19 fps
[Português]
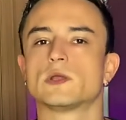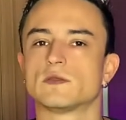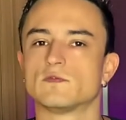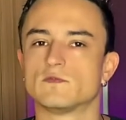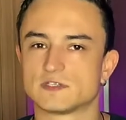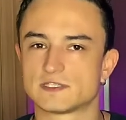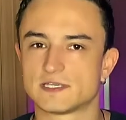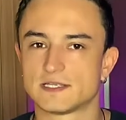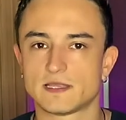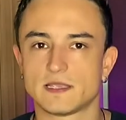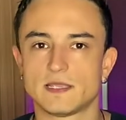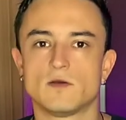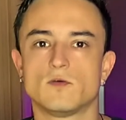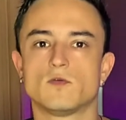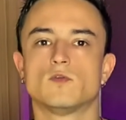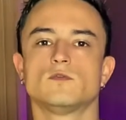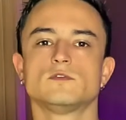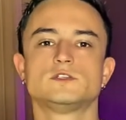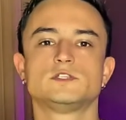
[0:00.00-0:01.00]
que você tenha
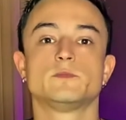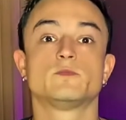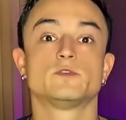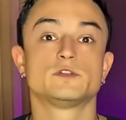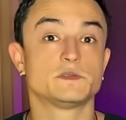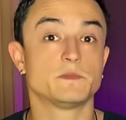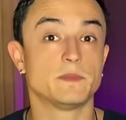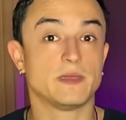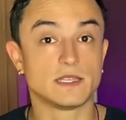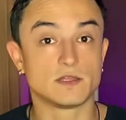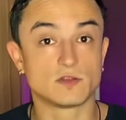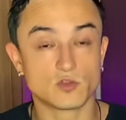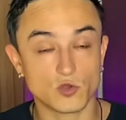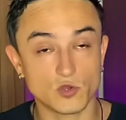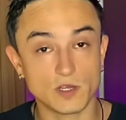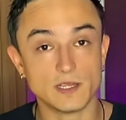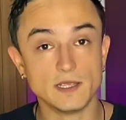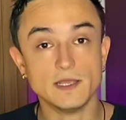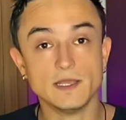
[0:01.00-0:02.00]
algum tipo de
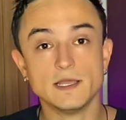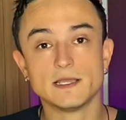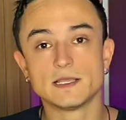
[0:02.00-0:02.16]
mentor